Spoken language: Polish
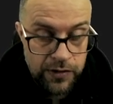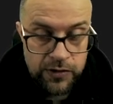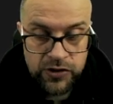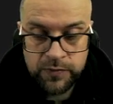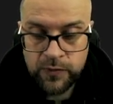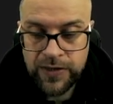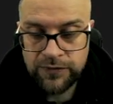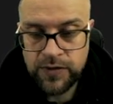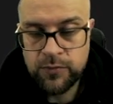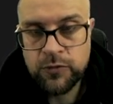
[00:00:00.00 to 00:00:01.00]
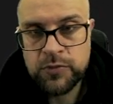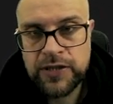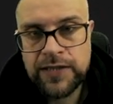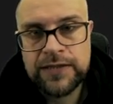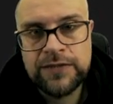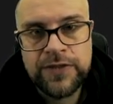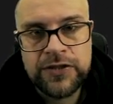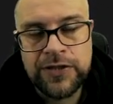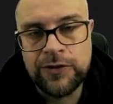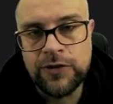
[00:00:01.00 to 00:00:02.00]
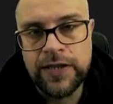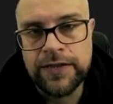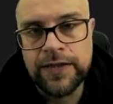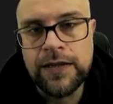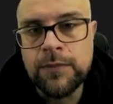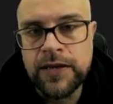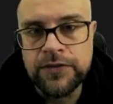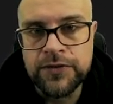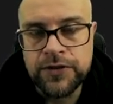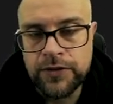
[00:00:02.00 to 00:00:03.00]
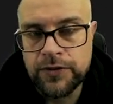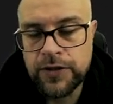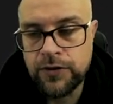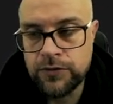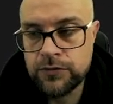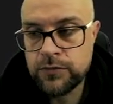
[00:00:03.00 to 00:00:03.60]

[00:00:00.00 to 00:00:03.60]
I żeby łatwiej było przekazywać te kolejne elementy tego rekordu,